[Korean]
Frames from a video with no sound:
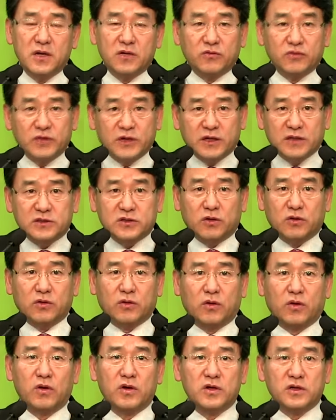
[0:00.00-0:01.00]
우리가
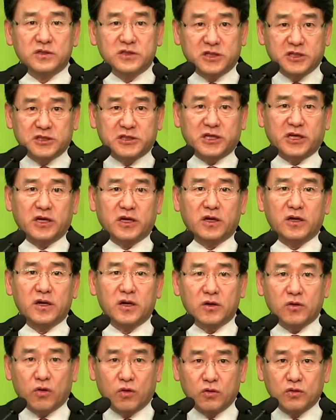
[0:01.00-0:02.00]
서로 지체
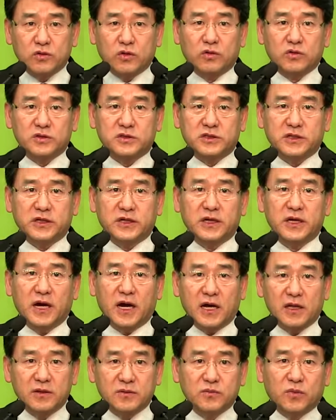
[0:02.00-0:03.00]
공동체
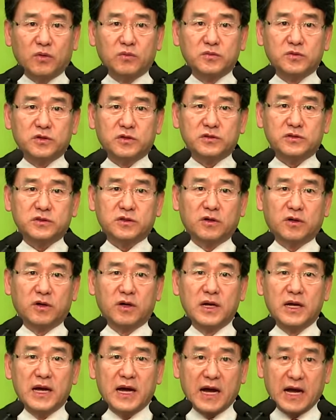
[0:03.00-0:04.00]
한 몸으로서
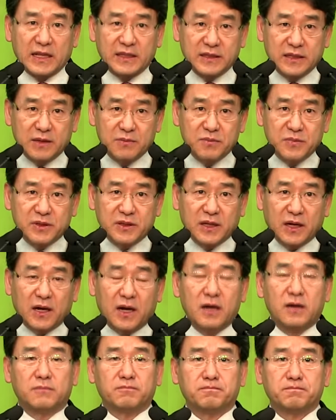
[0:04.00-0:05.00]
안
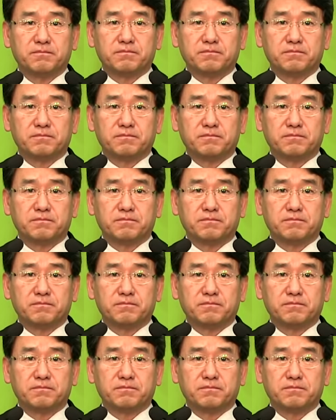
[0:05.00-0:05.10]
됩니다.